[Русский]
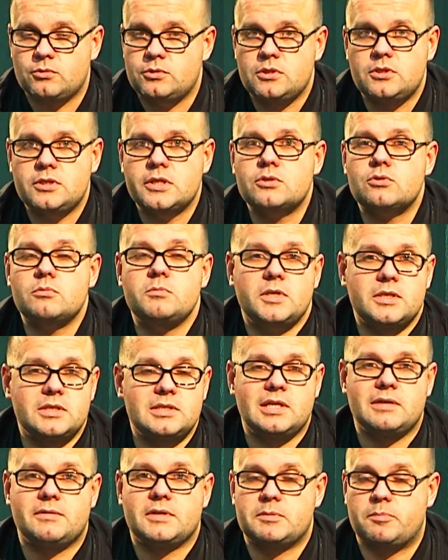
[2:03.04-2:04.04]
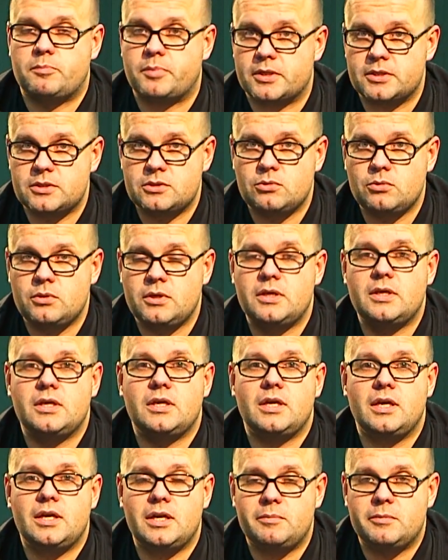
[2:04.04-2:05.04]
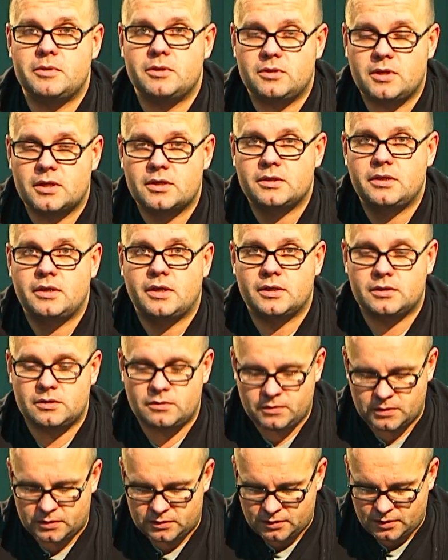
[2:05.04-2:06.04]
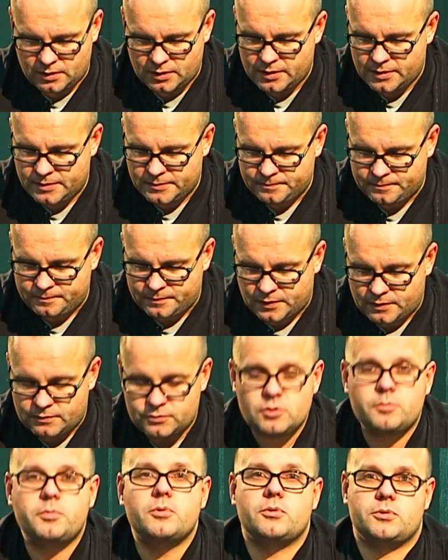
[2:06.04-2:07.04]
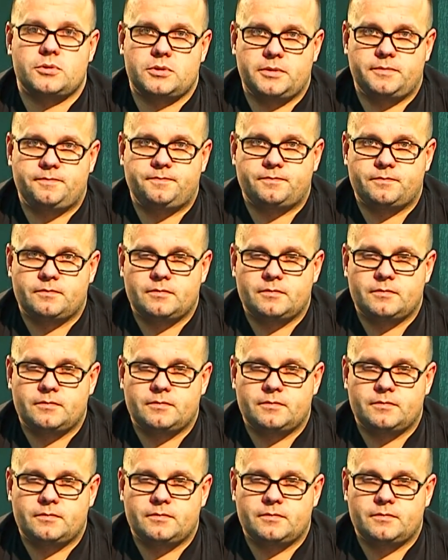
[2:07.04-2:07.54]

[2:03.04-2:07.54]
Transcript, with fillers: но сейчас у меня есть для вас простой и элементарный ответ. Все просто.